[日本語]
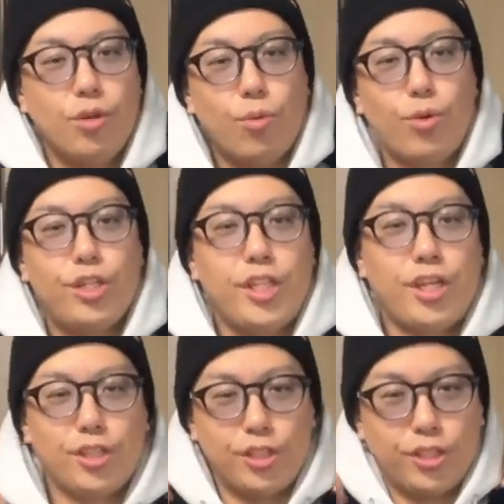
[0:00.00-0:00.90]
これ着てた
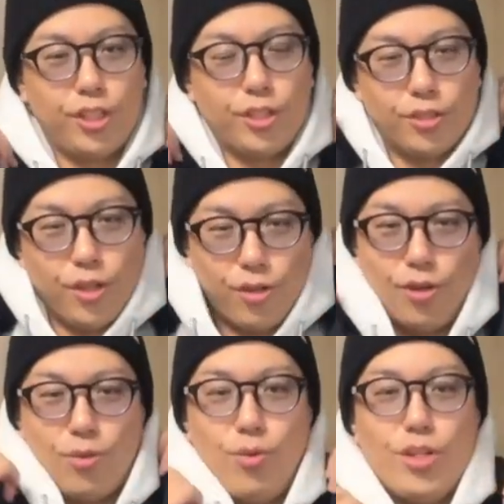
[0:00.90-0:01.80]
りしてですね、
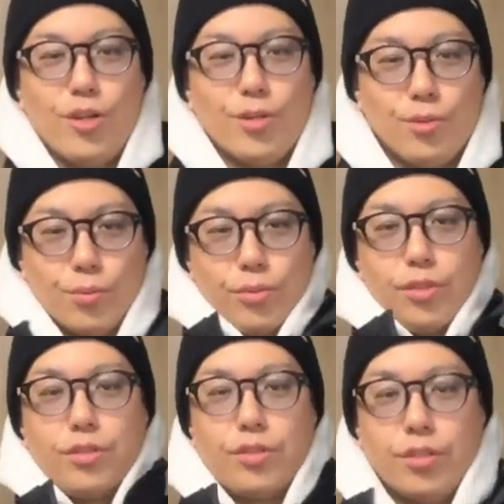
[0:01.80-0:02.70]
かっこいいなと思ってですね、